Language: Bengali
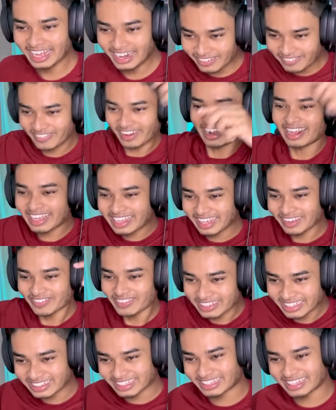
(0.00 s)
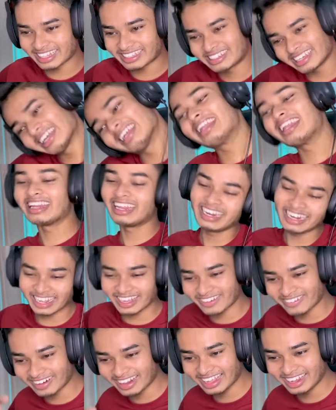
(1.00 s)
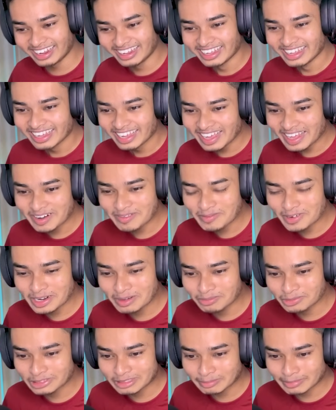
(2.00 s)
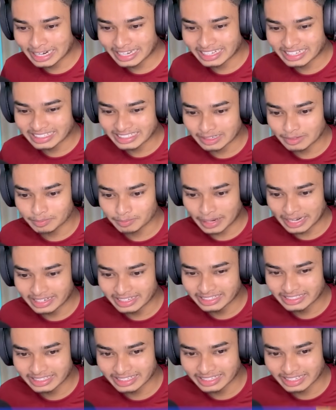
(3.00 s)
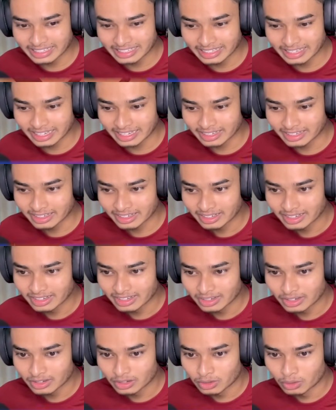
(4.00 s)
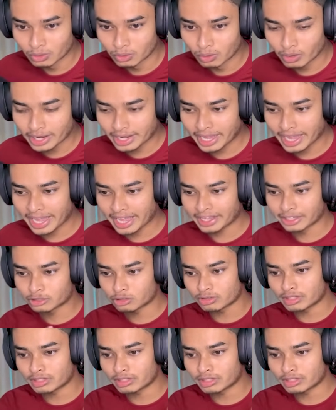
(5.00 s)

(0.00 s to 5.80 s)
এরম করে কী বোঝাতে যাচ্ছে করে এরম করে বুঝবে কি যে আমি পালিয়েছি এখান থেকে ওকে তো